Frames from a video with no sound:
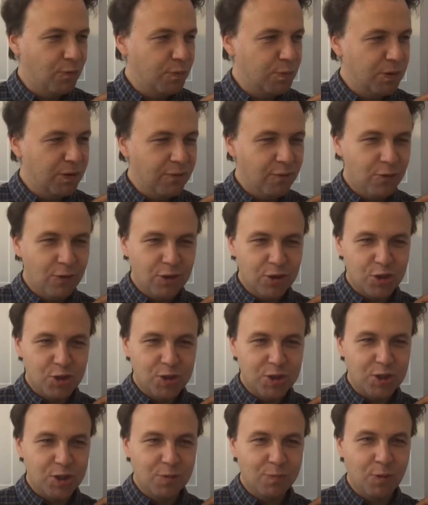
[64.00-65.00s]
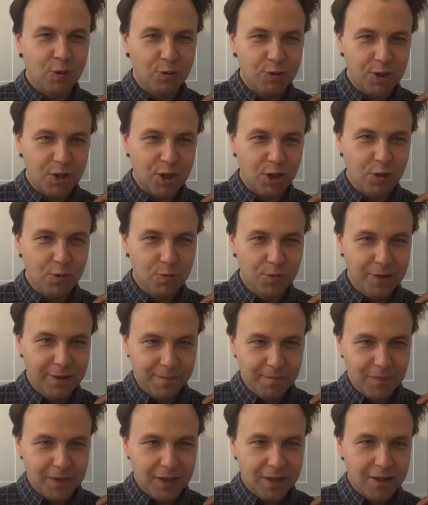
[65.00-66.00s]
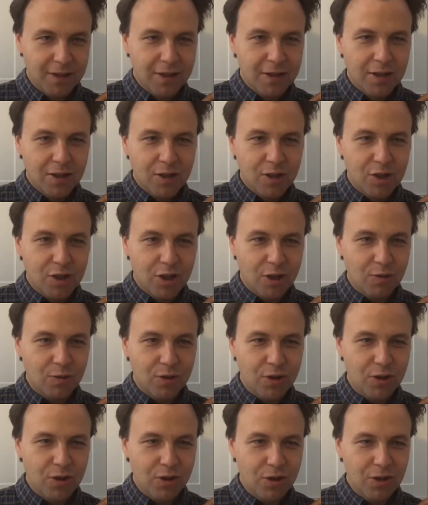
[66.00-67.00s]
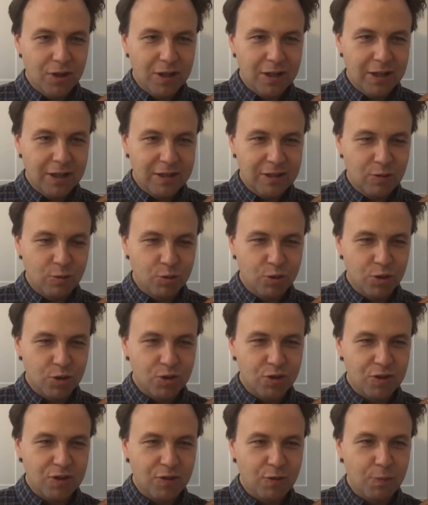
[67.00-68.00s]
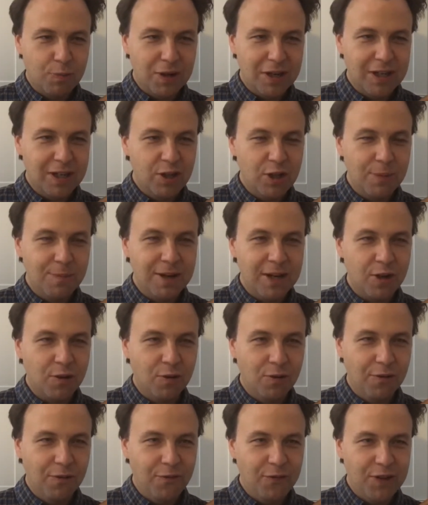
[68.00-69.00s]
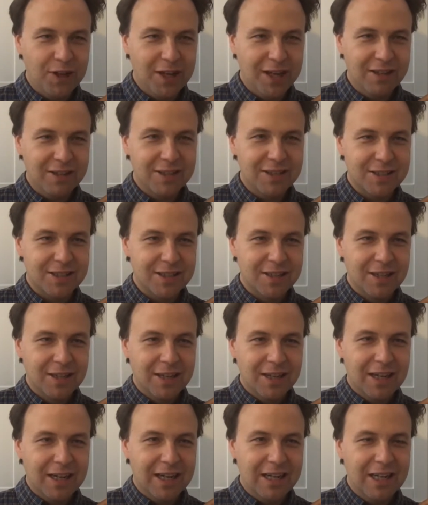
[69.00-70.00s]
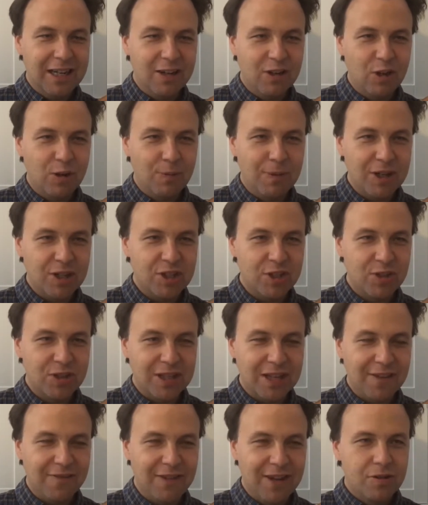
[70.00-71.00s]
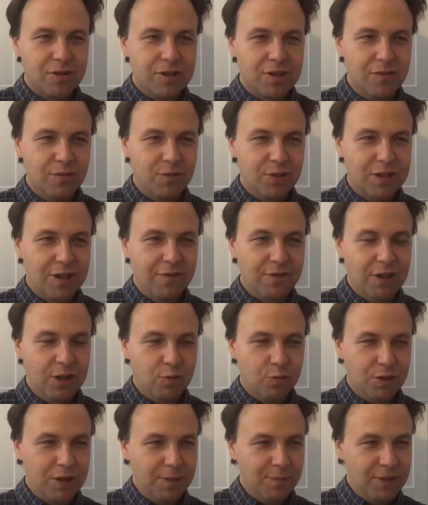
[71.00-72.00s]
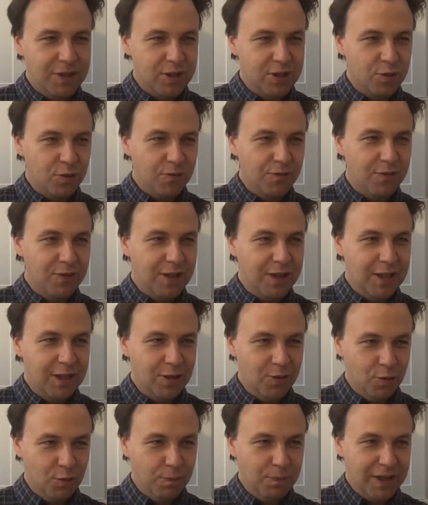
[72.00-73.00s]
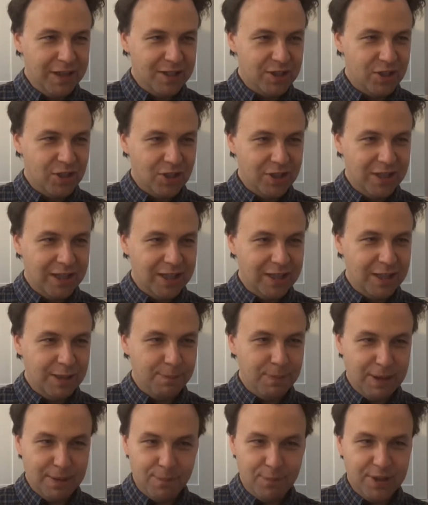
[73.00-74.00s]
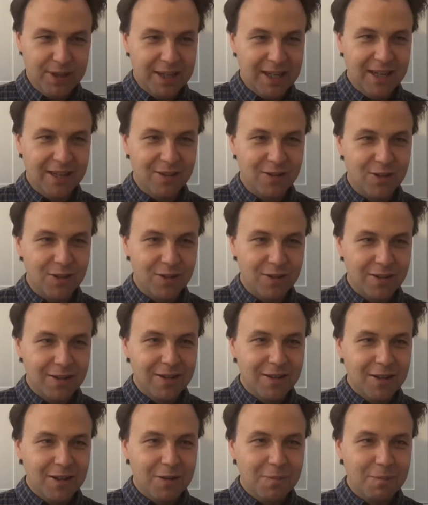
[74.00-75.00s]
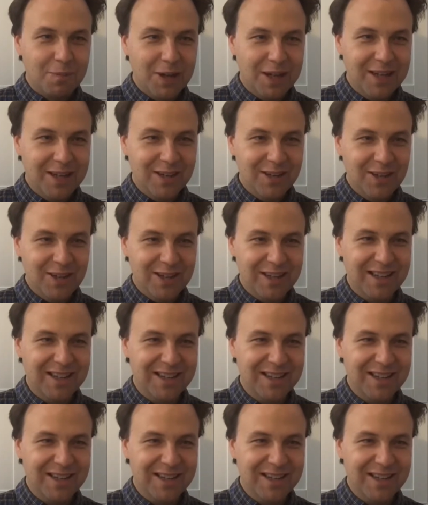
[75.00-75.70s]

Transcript: vous pouvez voir, je suis sur mon trône. Donc là, euh, aujourd'hui, je vais vous parler de ma confiance avec le marché du travail. Si vous avez écouté mes autres vidéos passionnantes et palpitantes, ben euh,